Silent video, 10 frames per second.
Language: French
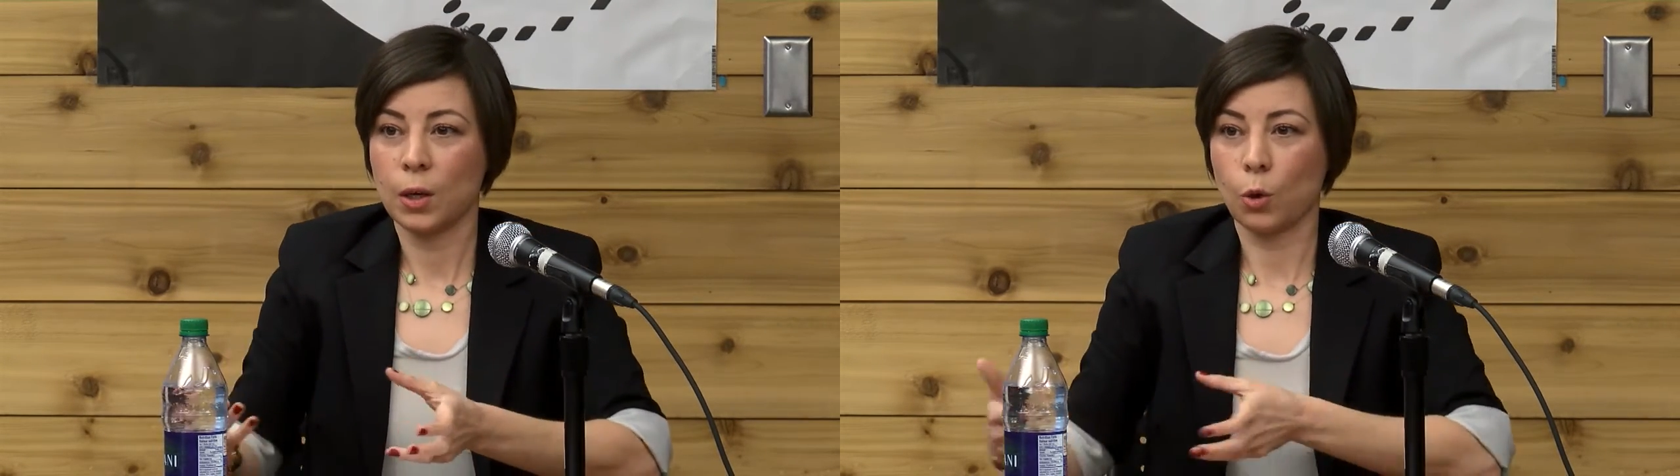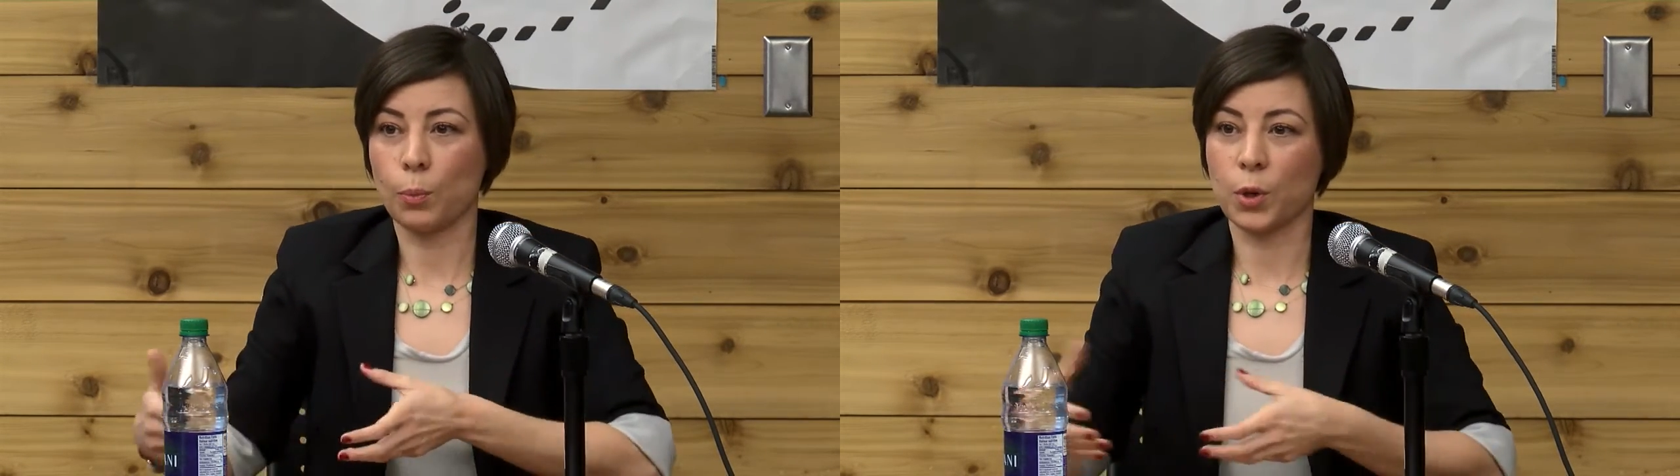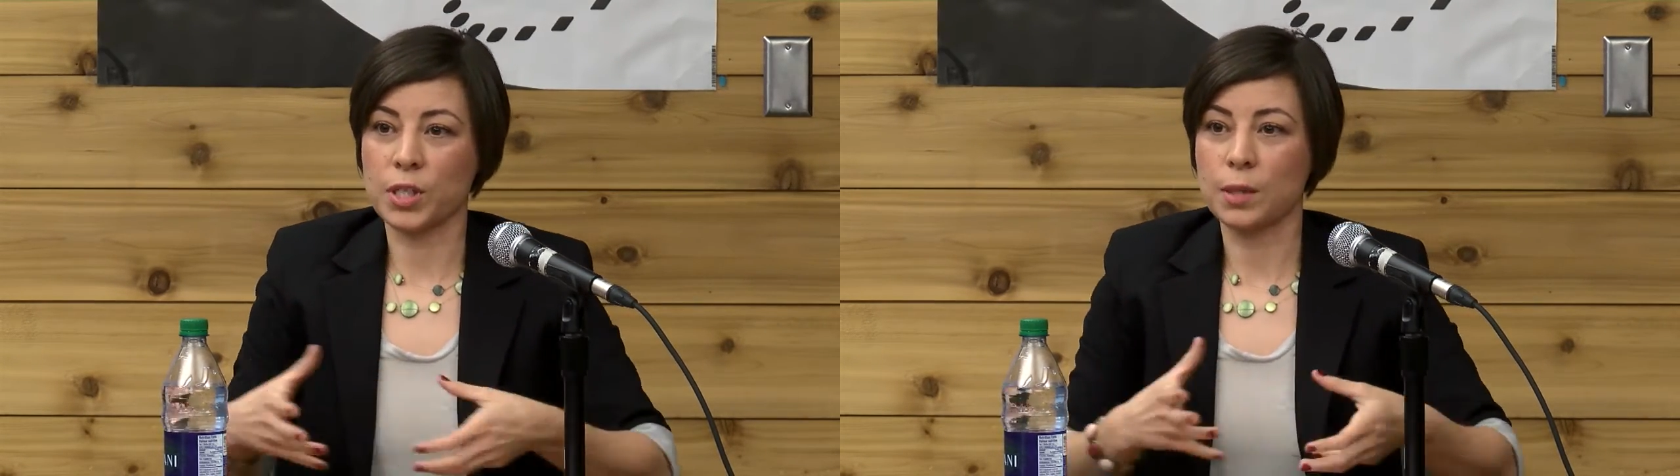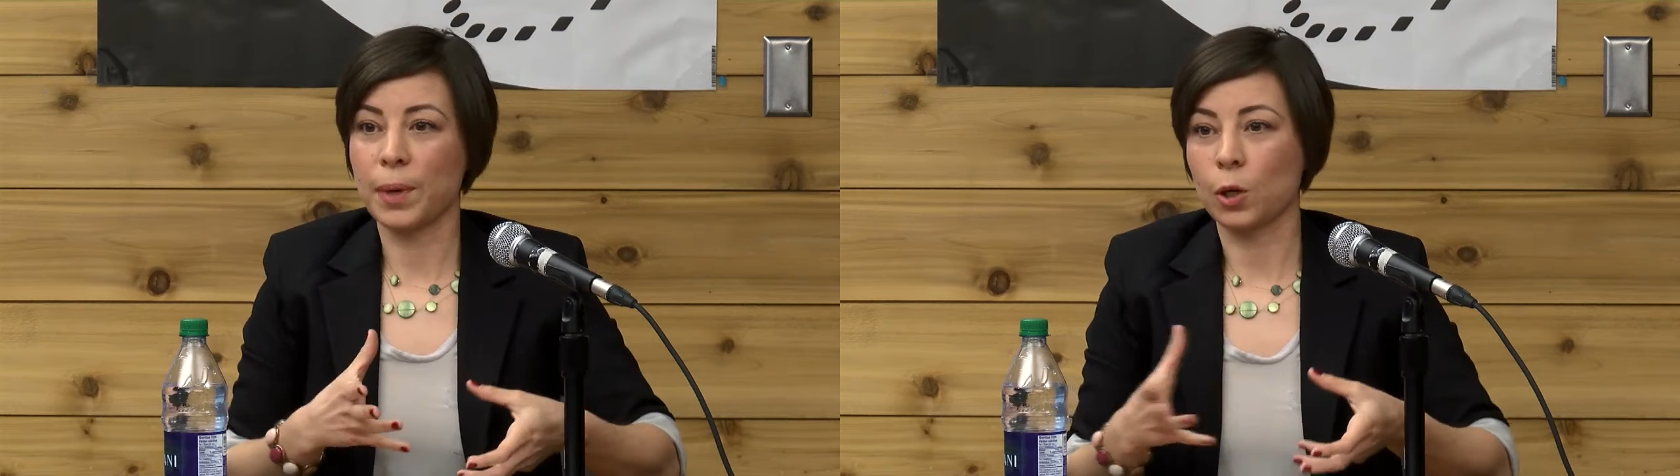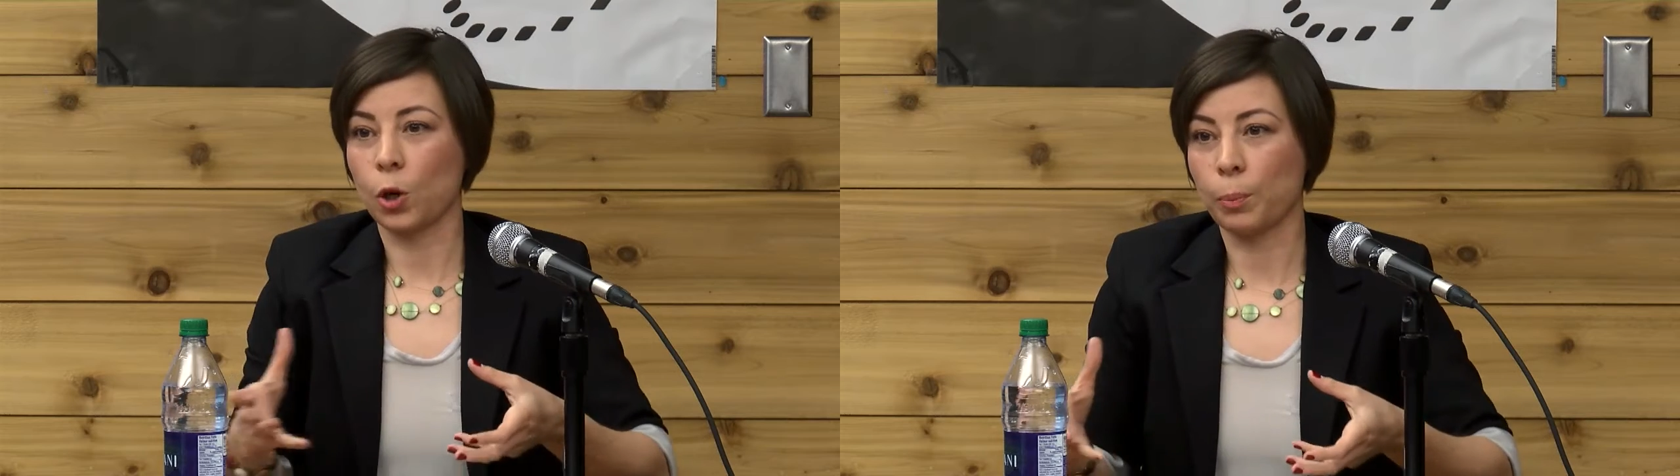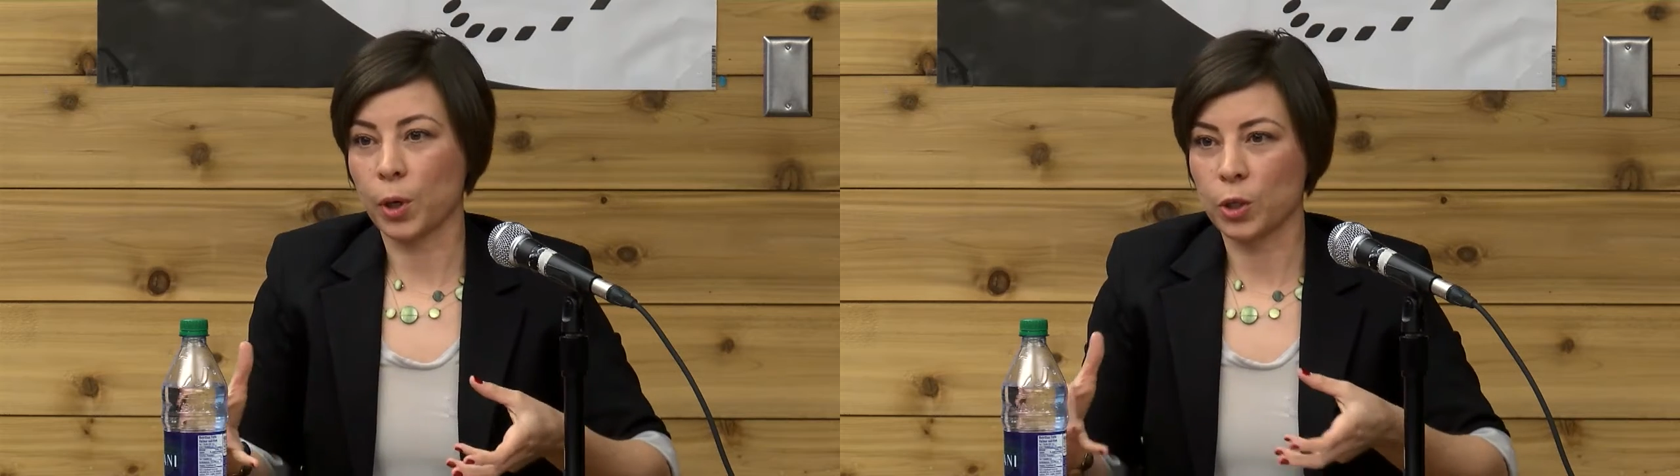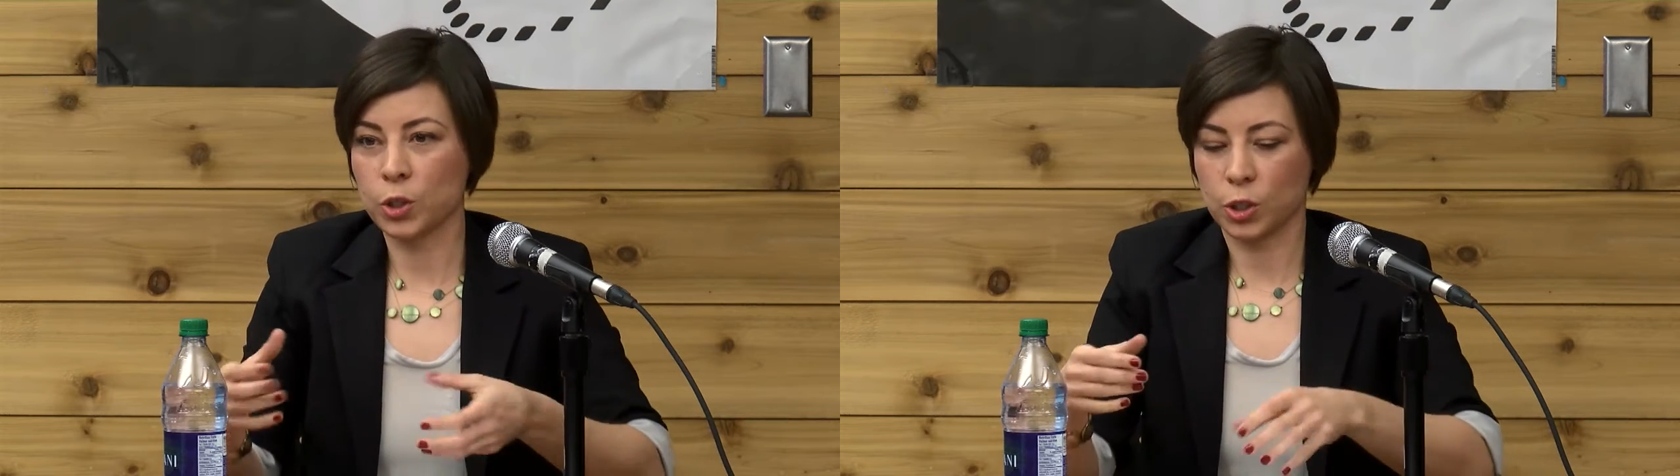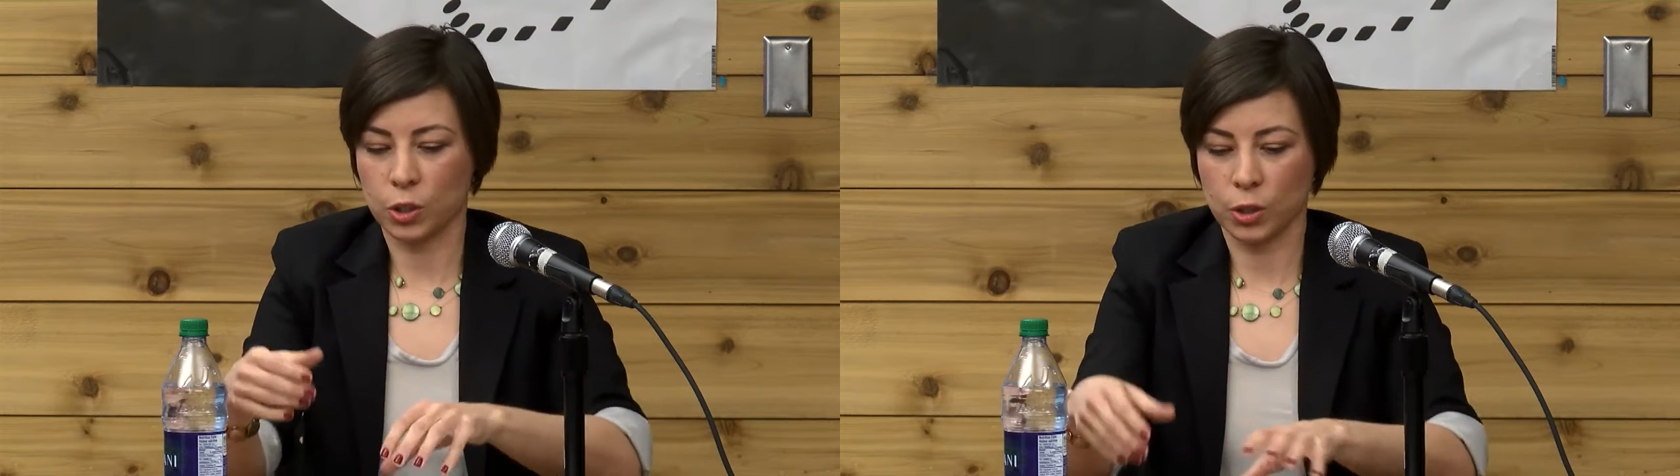compensée par leurs proches